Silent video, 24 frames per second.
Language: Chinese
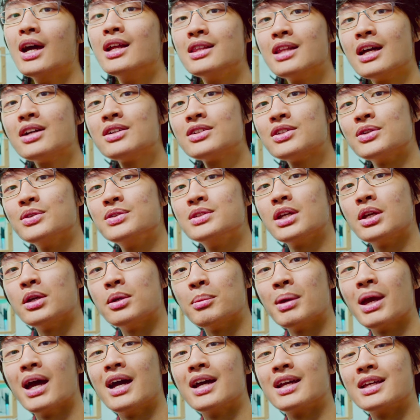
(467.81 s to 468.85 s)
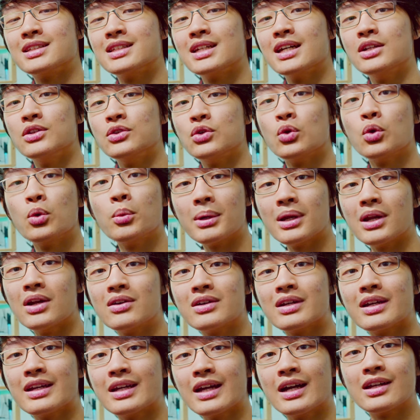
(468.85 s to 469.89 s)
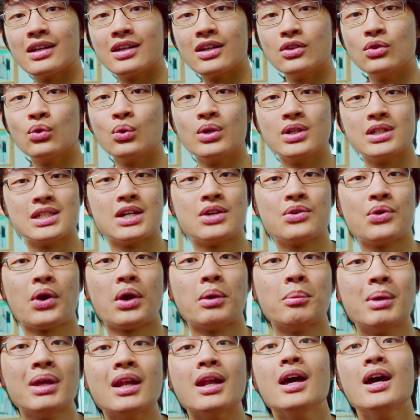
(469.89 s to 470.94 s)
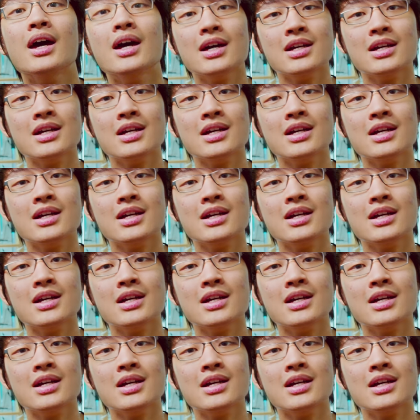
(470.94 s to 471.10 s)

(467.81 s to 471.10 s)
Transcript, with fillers: 当然，喜欢这影片按个赞，订阅频道可以看更多的相关影片。